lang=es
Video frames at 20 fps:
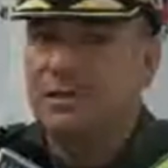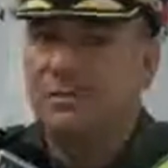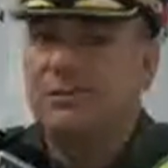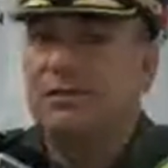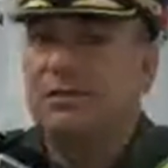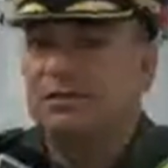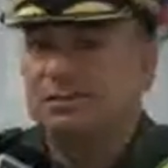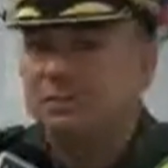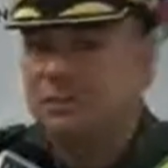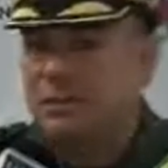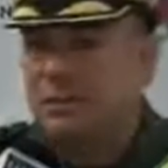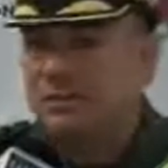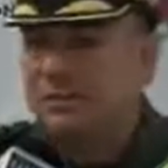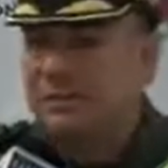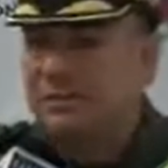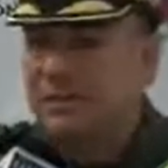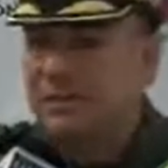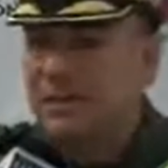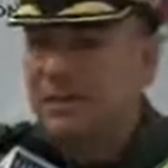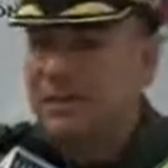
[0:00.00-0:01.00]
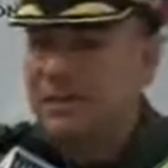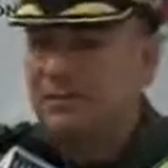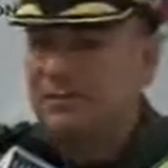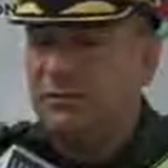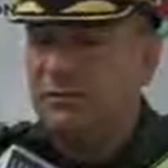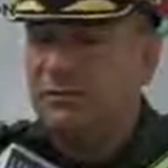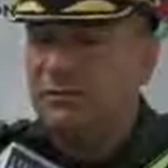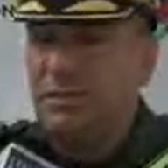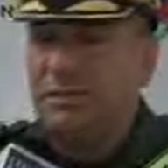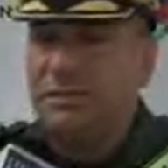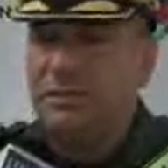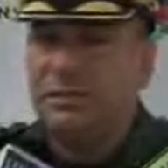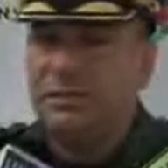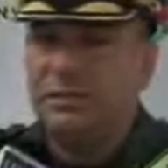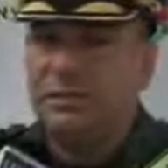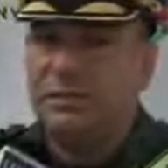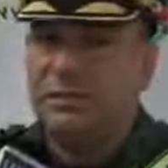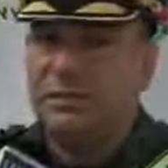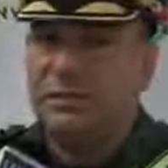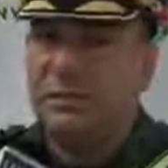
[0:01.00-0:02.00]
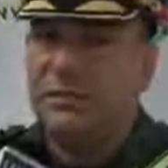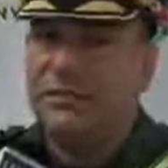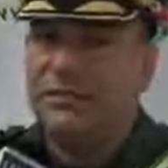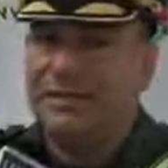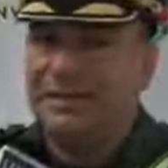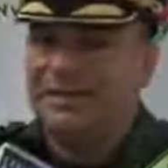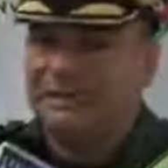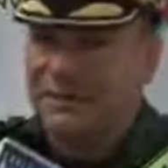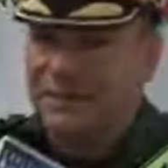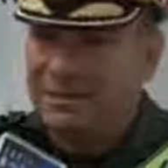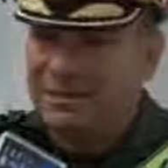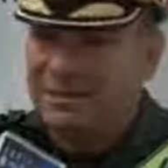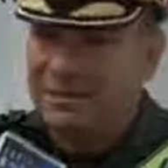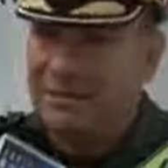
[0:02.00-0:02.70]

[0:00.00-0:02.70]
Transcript: los resultados están ahí, afortunadamente el policía estaba